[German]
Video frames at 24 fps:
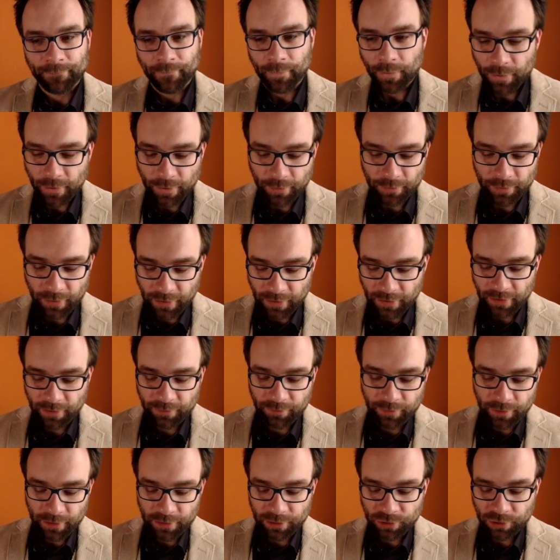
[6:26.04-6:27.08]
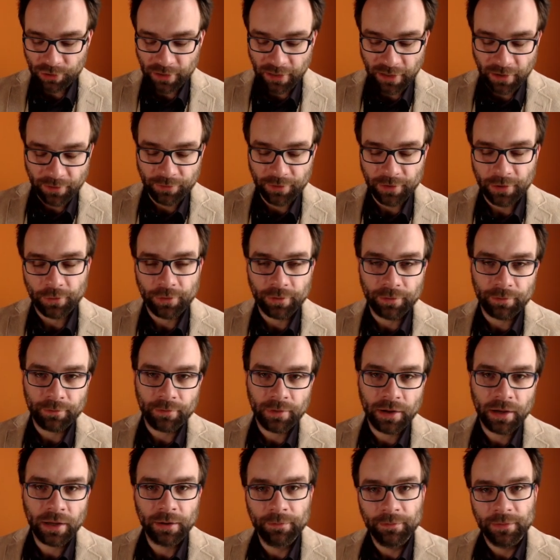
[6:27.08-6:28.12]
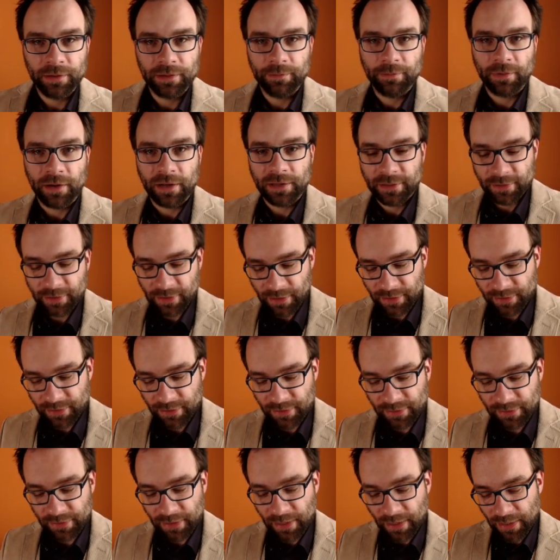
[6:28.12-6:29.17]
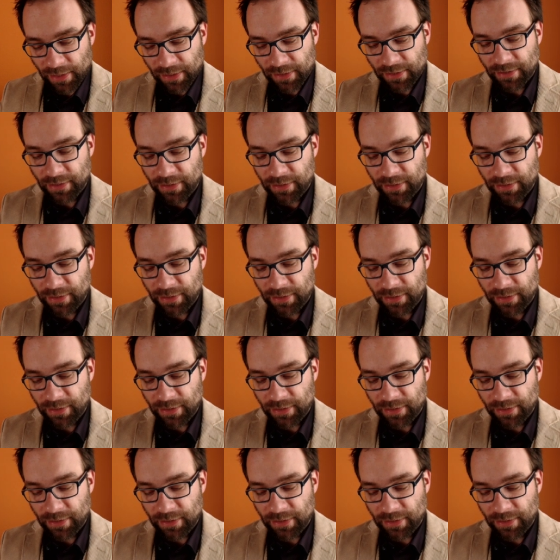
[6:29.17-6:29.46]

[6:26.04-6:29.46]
Naja, und dann kann ich wieder die Schleife hier unten machen, mir die Basisklassenzeiger,